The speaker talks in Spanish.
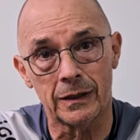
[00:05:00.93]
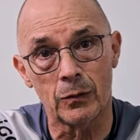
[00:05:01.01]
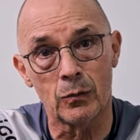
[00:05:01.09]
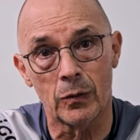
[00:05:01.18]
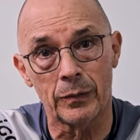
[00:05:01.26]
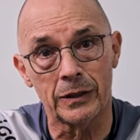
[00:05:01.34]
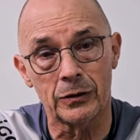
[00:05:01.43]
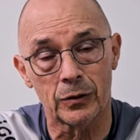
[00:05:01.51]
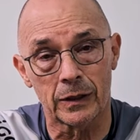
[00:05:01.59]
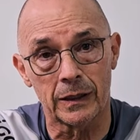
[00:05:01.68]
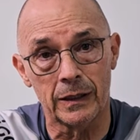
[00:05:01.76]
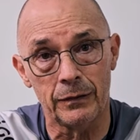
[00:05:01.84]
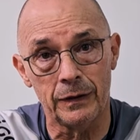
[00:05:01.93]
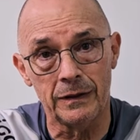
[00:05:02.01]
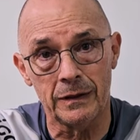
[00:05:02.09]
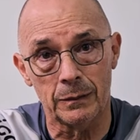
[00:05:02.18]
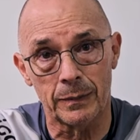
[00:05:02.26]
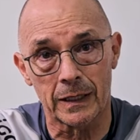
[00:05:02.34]
de, un momento que es
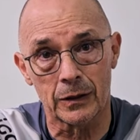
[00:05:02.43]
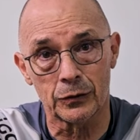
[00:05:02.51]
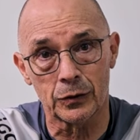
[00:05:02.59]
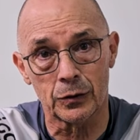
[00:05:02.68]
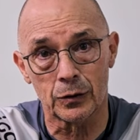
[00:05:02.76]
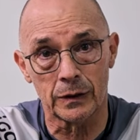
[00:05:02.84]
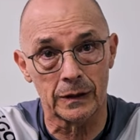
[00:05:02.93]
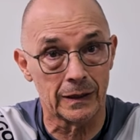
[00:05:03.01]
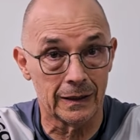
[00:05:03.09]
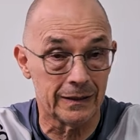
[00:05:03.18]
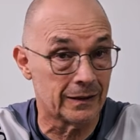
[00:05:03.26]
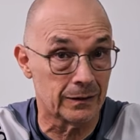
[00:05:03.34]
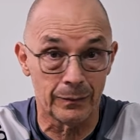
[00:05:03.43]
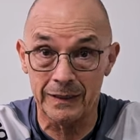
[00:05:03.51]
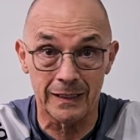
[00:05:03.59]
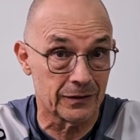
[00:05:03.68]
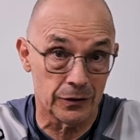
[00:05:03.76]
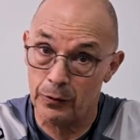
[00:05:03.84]
difícil. Para nosotros en este
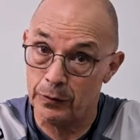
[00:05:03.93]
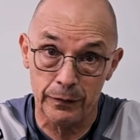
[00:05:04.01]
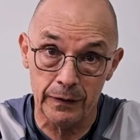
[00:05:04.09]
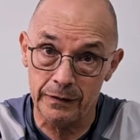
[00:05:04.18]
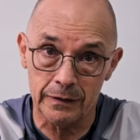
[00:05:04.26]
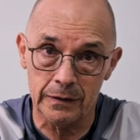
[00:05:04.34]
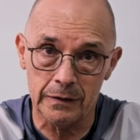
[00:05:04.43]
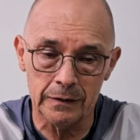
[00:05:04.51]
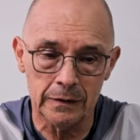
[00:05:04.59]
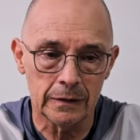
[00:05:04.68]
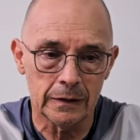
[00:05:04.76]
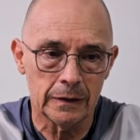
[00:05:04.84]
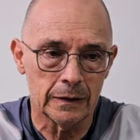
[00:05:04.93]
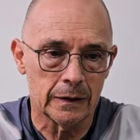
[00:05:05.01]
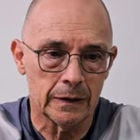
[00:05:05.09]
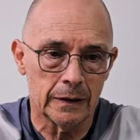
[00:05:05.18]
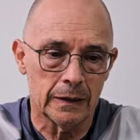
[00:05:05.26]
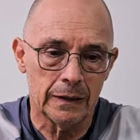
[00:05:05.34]
semestre ha sido difícil.
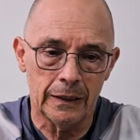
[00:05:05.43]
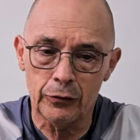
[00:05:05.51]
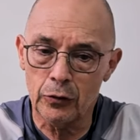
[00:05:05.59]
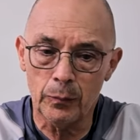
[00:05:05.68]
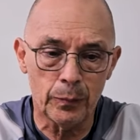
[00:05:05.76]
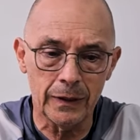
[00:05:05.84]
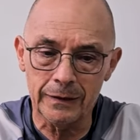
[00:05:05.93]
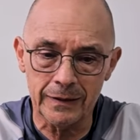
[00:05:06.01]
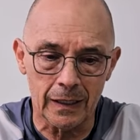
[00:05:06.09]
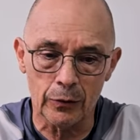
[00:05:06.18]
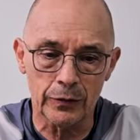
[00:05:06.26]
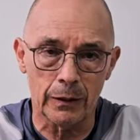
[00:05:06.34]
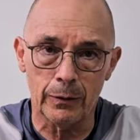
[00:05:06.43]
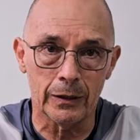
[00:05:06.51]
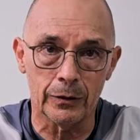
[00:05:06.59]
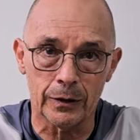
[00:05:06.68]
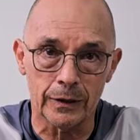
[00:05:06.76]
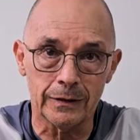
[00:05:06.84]
Ellos no pueden ser los
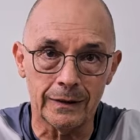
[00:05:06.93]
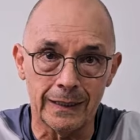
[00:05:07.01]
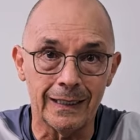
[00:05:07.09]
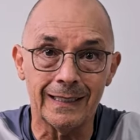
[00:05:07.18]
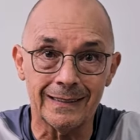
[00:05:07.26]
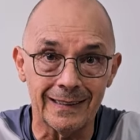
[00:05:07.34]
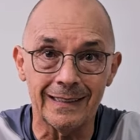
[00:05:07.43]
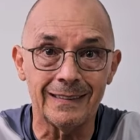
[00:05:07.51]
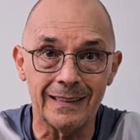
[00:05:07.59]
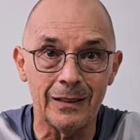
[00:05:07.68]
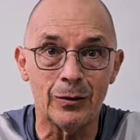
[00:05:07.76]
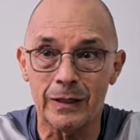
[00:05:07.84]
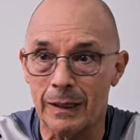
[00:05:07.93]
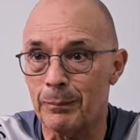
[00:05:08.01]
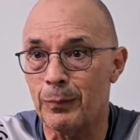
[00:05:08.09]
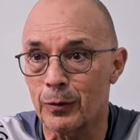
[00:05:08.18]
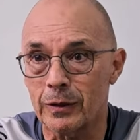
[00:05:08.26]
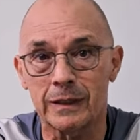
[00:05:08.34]
salvadores. Tienen que ser sí los que
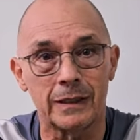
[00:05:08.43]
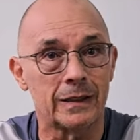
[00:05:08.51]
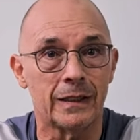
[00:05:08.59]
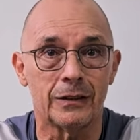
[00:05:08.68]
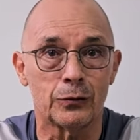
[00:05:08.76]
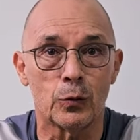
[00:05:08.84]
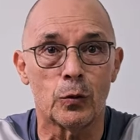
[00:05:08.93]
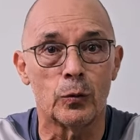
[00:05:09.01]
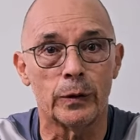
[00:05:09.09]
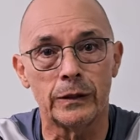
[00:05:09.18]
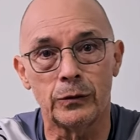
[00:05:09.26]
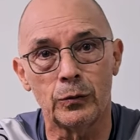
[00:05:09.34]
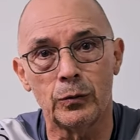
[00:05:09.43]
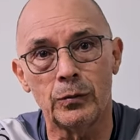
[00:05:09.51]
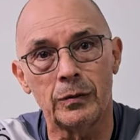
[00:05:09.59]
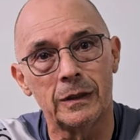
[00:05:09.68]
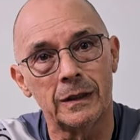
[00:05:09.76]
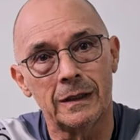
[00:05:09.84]
aporten desde su juventud
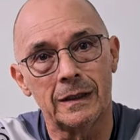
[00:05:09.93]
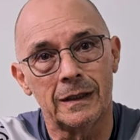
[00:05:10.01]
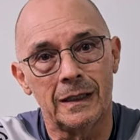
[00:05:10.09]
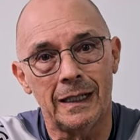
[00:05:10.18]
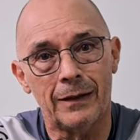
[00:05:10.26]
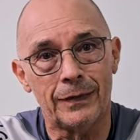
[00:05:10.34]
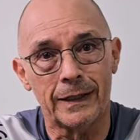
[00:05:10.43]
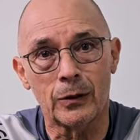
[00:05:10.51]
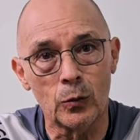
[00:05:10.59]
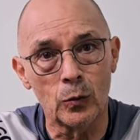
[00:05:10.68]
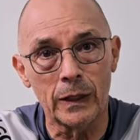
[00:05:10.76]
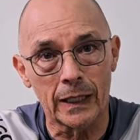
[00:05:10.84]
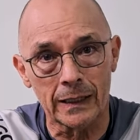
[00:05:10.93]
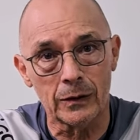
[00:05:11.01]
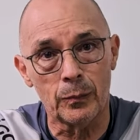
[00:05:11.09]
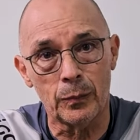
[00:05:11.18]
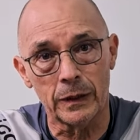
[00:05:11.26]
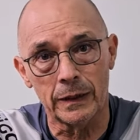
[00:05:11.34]
la frescura que
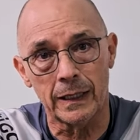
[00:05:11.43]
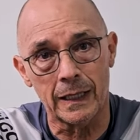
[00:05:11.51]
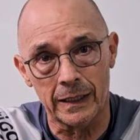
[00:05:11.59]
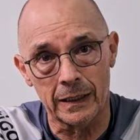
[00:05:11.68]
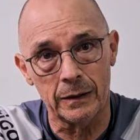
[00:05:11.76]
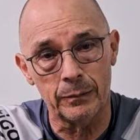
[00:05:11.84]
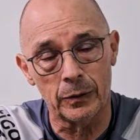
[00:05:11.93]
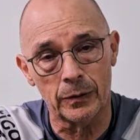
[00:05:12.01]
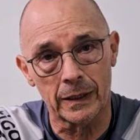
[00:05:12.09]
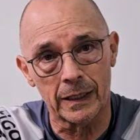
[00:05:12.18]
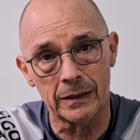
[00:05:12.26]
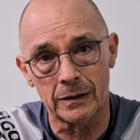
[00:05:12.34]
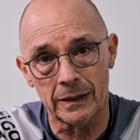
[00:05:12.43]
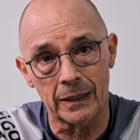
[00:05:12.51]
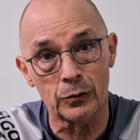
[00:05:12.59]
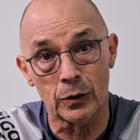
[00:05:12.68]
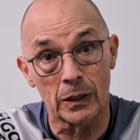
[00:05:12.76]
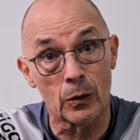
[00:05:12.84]
nos puede dar al equipo, ¿verdad? En,
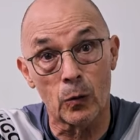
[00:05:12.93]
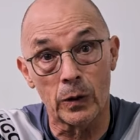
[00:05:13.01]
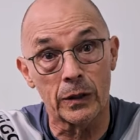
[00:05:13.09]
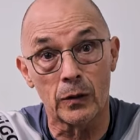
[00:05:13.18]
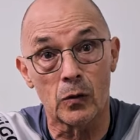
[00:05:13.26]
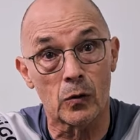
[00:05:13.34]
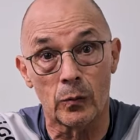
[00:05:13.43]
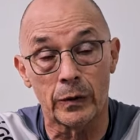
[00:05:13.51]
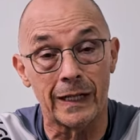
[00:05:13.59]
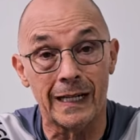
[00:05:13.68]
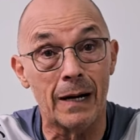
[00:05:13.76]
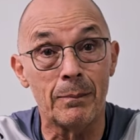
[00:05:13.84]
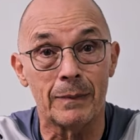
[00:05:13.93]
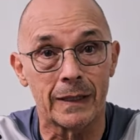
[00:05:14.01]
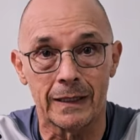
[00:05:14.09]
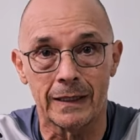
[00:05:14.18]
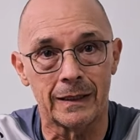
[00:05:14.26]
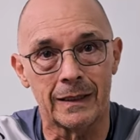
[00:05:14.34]
tanto en el juego como en el
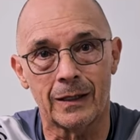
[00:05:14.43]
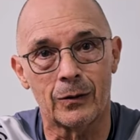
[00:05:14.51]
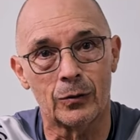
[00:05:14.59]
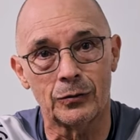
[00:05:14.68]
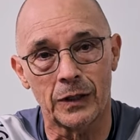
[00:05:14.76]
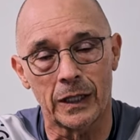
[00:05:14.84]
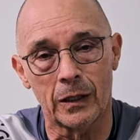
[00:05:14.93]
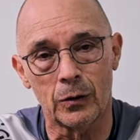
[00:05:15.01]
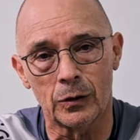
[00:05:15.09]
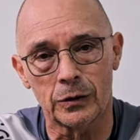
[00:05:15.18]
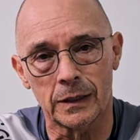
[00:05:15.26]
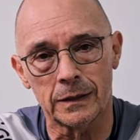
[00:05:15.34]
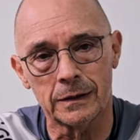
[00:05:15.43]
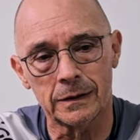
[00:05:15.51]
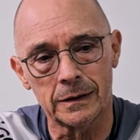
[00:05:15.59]
hambre de conseguir cosas.